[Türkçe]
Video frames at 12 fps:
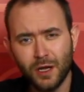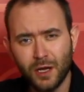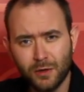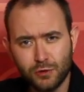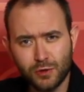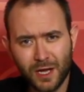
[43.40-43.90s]

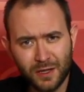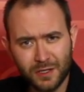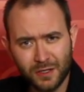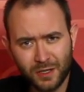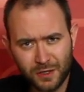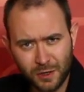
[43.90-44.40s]
Henüz
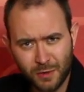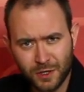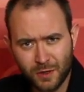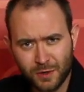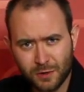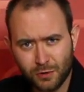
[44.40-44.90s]
sadece tanıtım
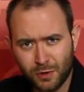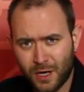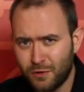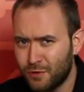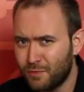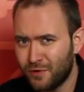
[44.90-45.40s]
aşamasında
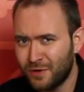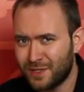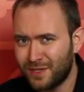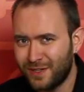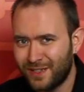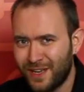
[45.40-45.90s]
olan
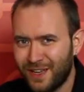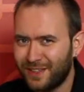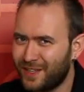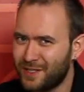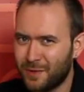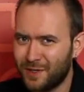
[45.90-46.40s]
uProxy'nin
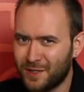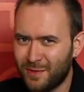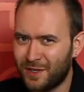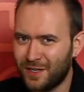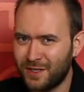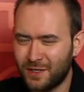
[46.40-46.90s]
ne zaman
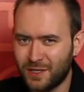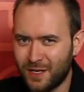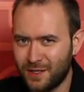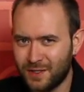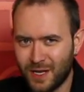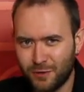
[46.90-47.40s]
hizmete gireceğini
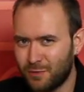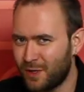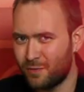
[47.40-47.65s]
ise henüz